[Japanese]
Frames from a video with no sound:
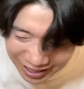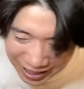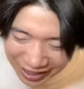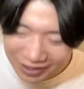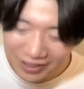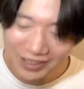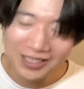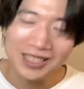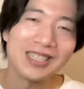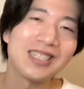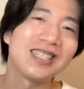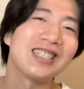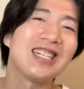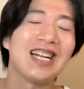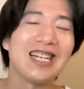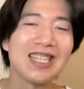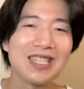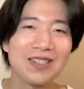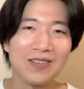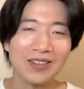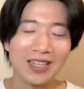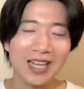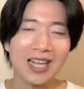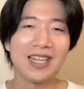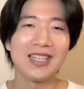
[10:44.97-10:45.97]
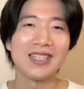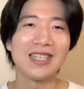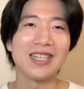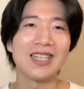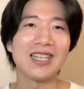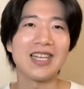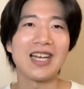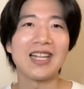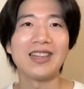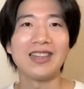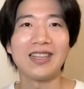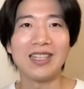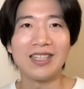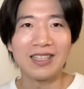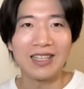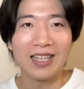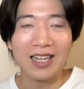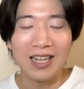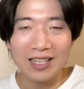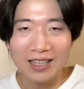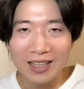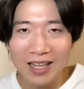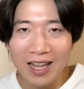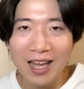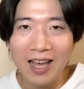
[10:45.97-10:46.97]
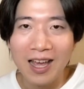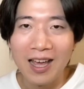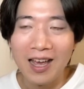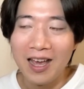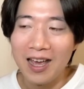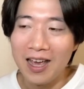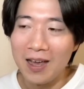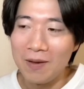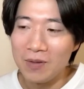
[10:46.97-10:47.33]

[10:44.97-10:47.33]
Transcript: イノシシダンスもね、ぜひやっていただいて、